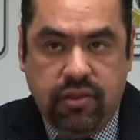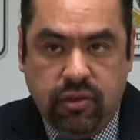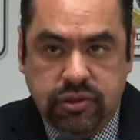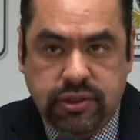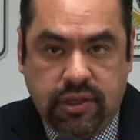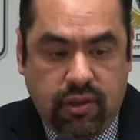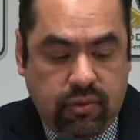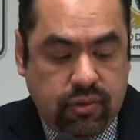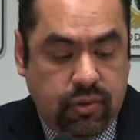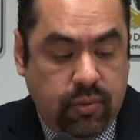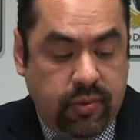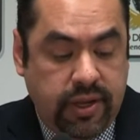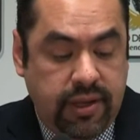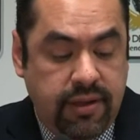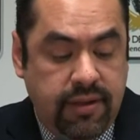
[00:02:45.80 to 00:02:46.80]
12 de
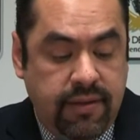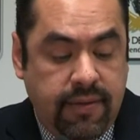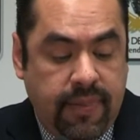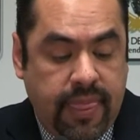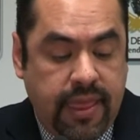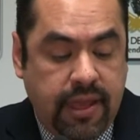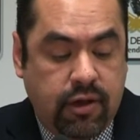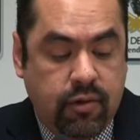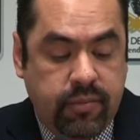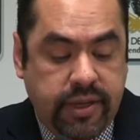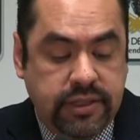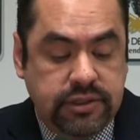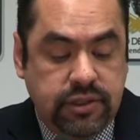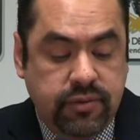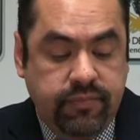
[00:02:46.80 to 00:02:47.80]
octubre y
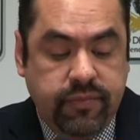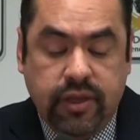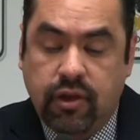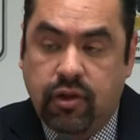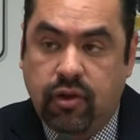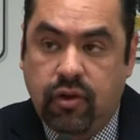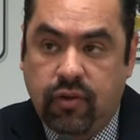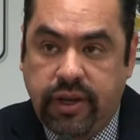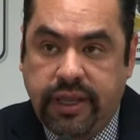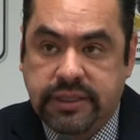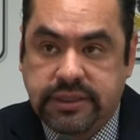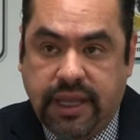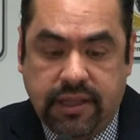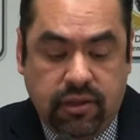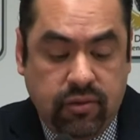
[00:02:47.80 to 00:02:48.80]
Comercio, Colonia
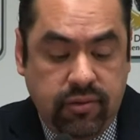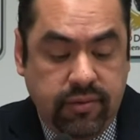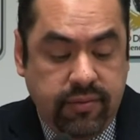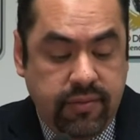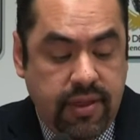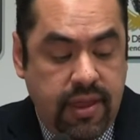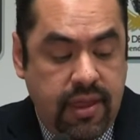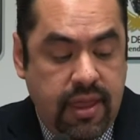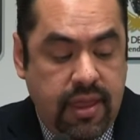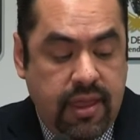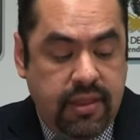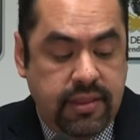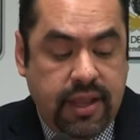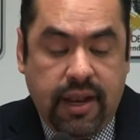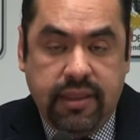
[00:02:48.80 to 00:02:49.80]
Escandón,
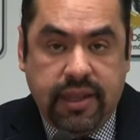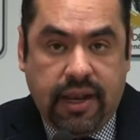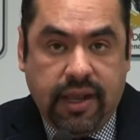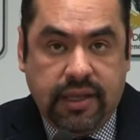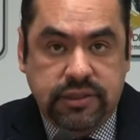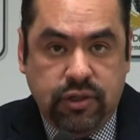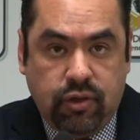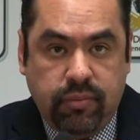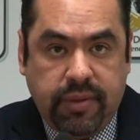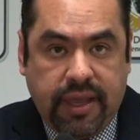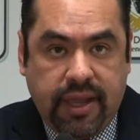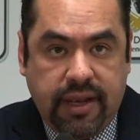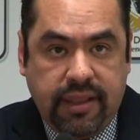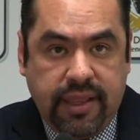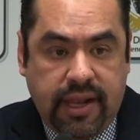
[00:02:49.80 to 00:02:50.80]
de la delegación
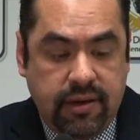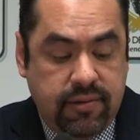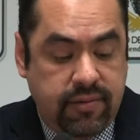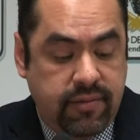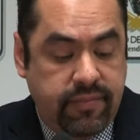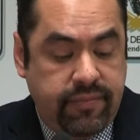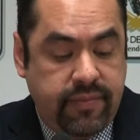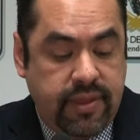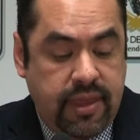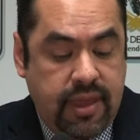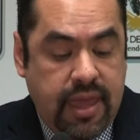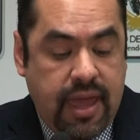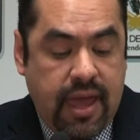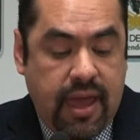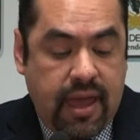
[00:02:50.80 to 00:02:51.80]
Miguel Hidalgo,
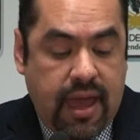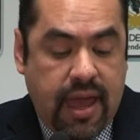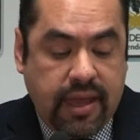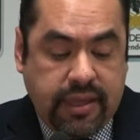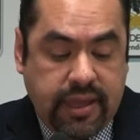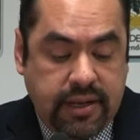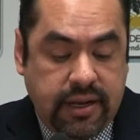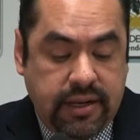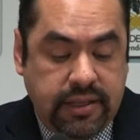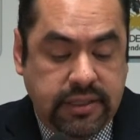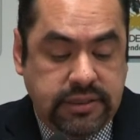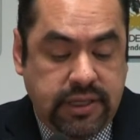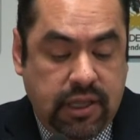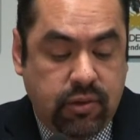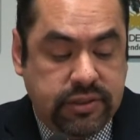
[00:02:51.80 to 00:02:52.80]
a quien el
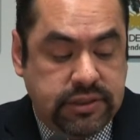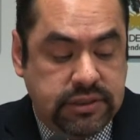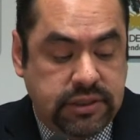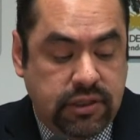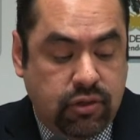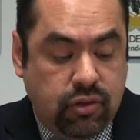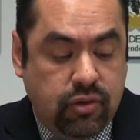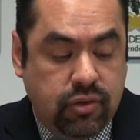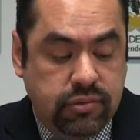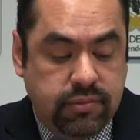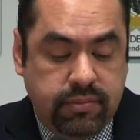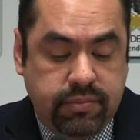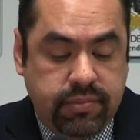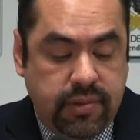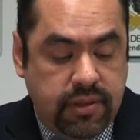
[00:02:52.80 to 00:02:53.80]
iniciado asesinó
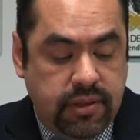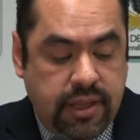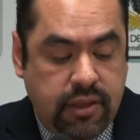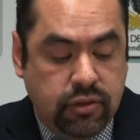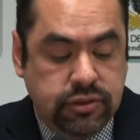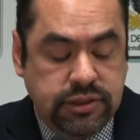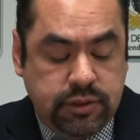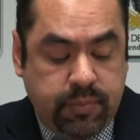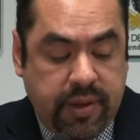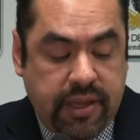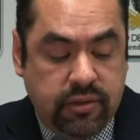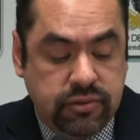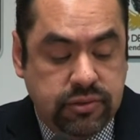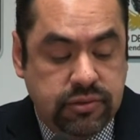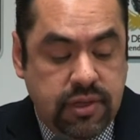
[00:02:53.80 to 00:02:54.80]
de dos
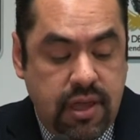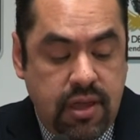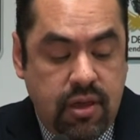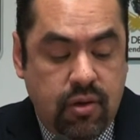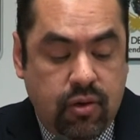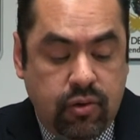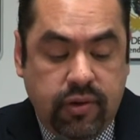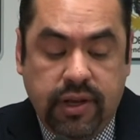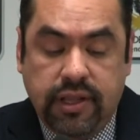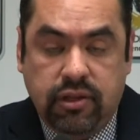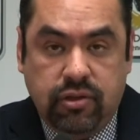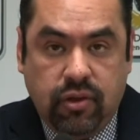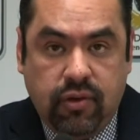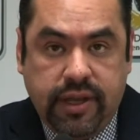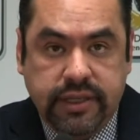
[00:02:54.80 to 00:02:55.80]
disparos, uno en el
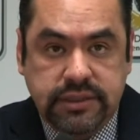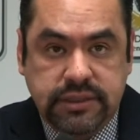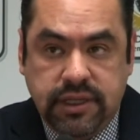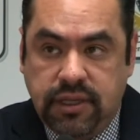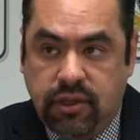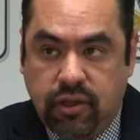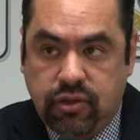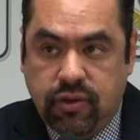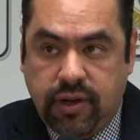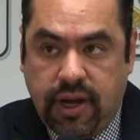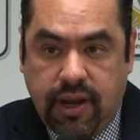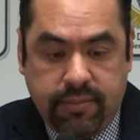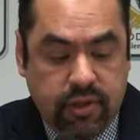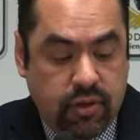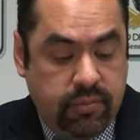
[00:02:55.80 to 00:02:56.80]
tórax y otro en
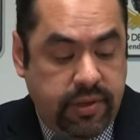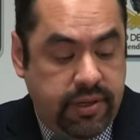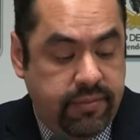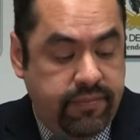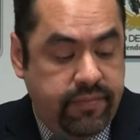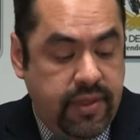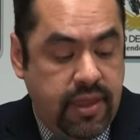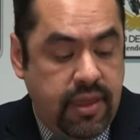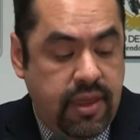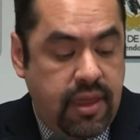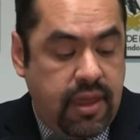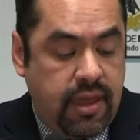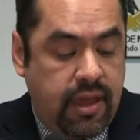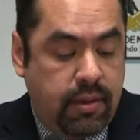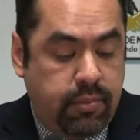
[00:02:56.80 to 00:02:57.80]
el abdomen.
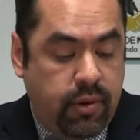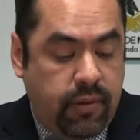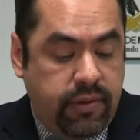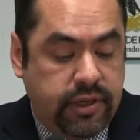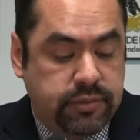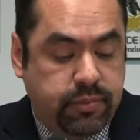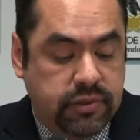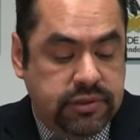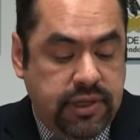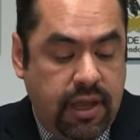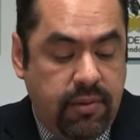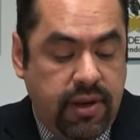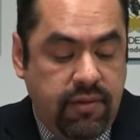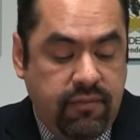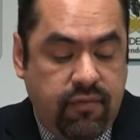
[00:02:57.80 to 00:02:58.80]
El probable
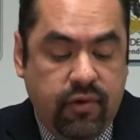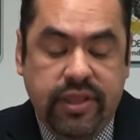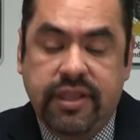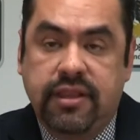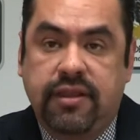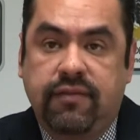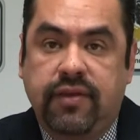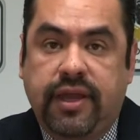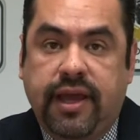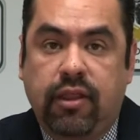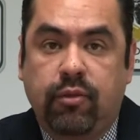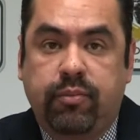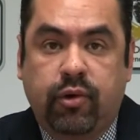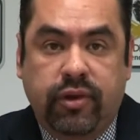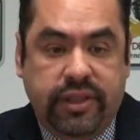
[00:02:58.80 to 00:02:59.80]
responsable fue
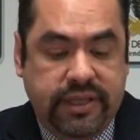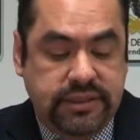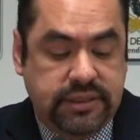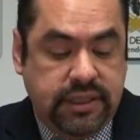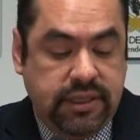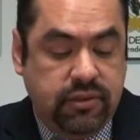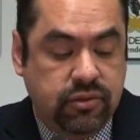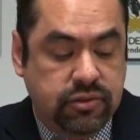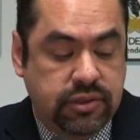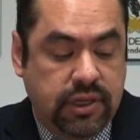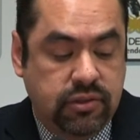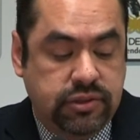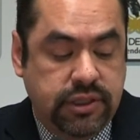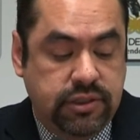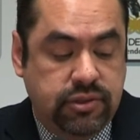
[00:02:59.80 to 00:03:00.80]
identificado por testigos de
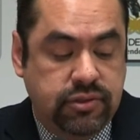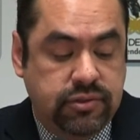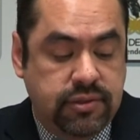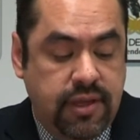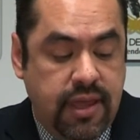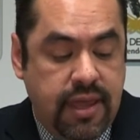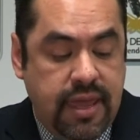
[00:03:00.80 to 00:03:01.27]
los hechos,